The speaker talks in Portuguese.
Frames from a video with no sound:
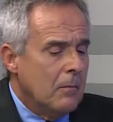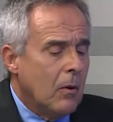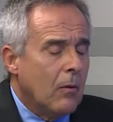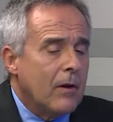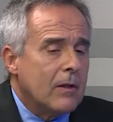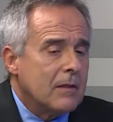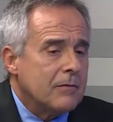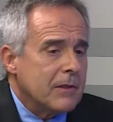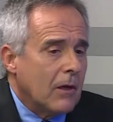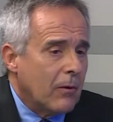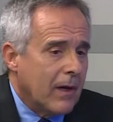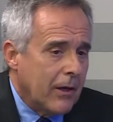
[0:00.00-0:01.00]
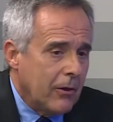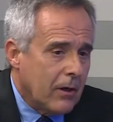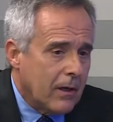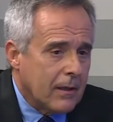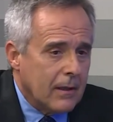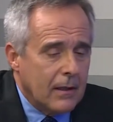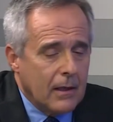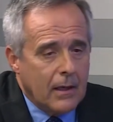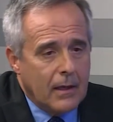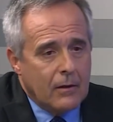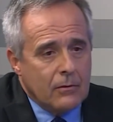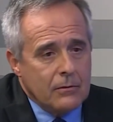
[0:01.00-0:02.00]
Bom, a nota fiscal carioca
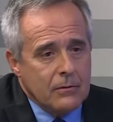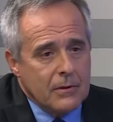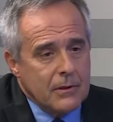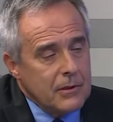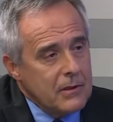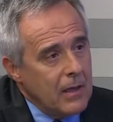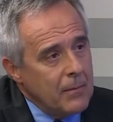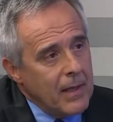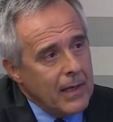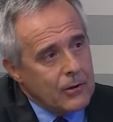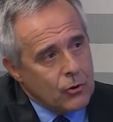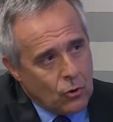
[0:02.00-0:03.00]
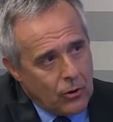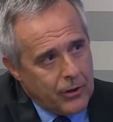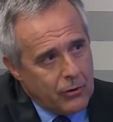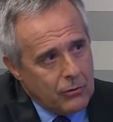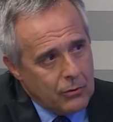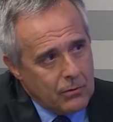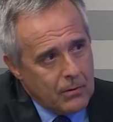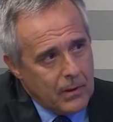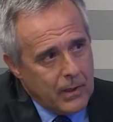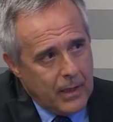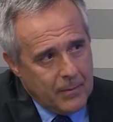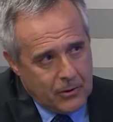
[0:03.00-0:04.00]
é um sistema eletrônico
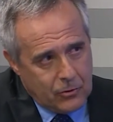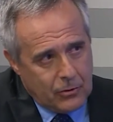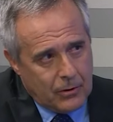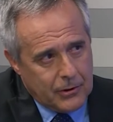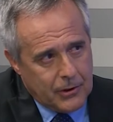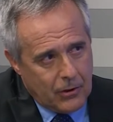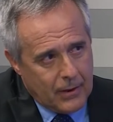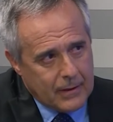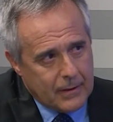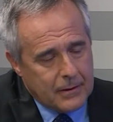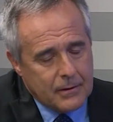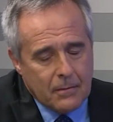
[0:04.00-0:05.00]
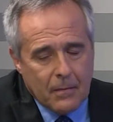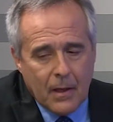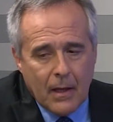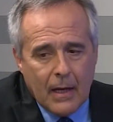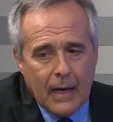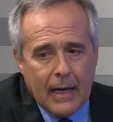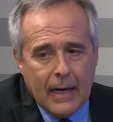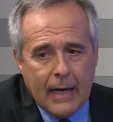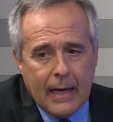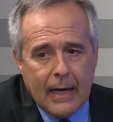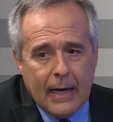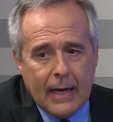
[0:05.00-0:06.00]
emissor de notas
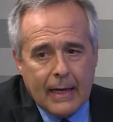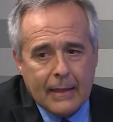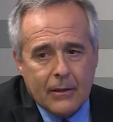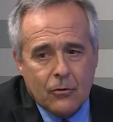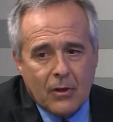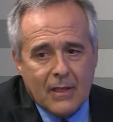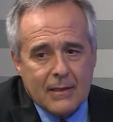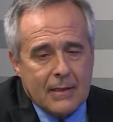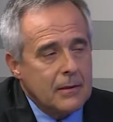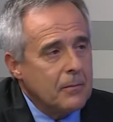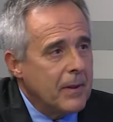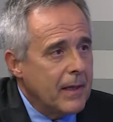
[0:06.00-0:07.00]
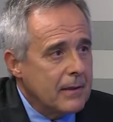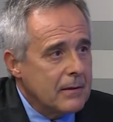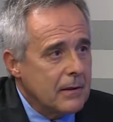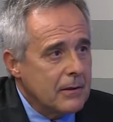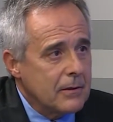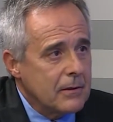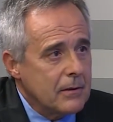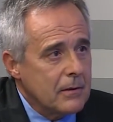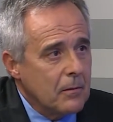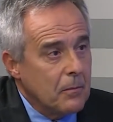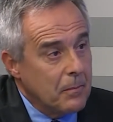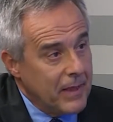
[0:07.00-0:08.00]
a que todas as empresas
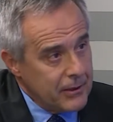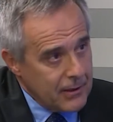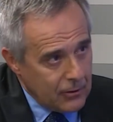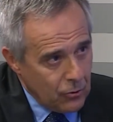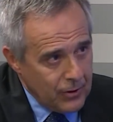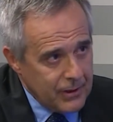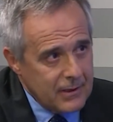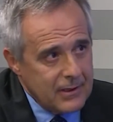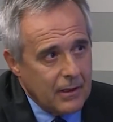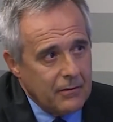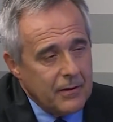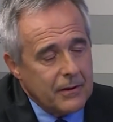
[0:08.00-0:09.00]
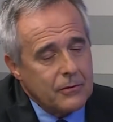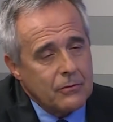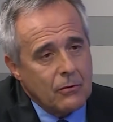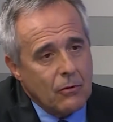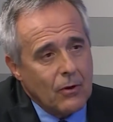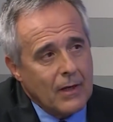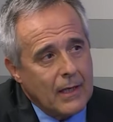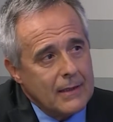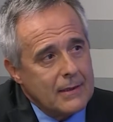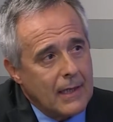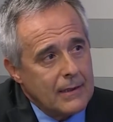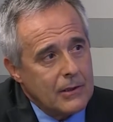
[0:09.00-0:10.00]
prestadoras de serviço
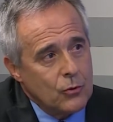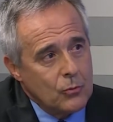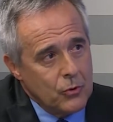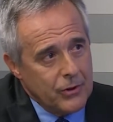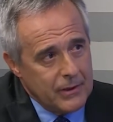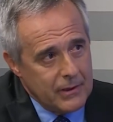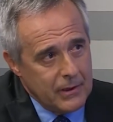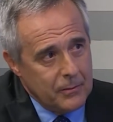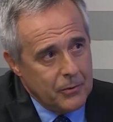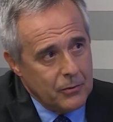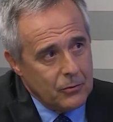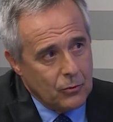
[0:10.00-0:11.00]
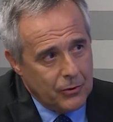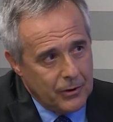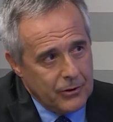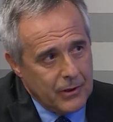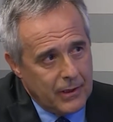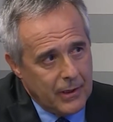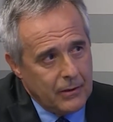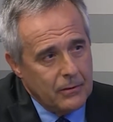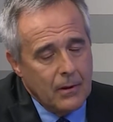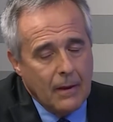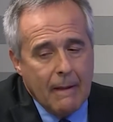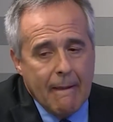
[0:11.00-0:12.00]
localizadas no município do Rio de Janeiro
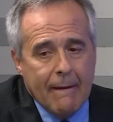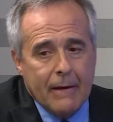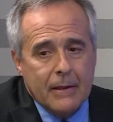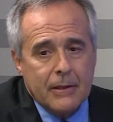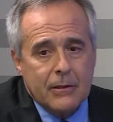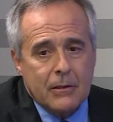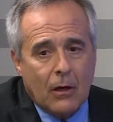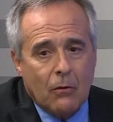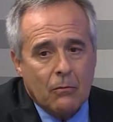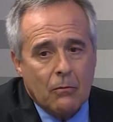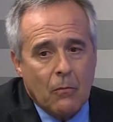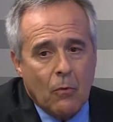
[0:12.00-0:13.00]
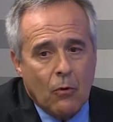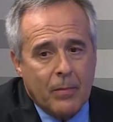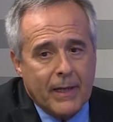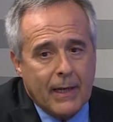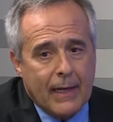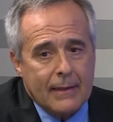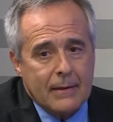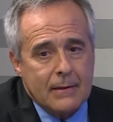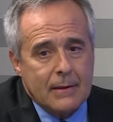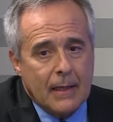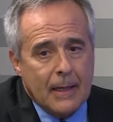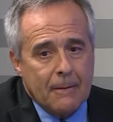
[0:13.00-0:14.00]
estão
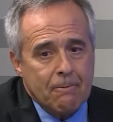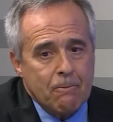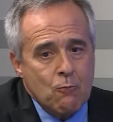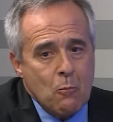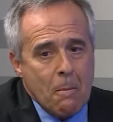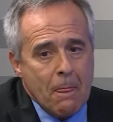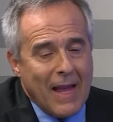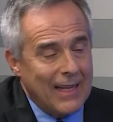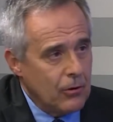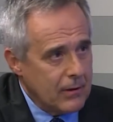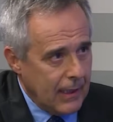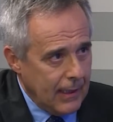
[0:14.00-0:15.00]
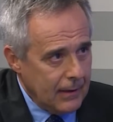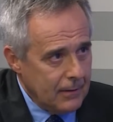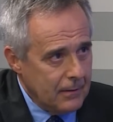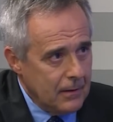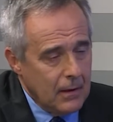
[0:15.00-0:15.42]
obrigadas a adotar.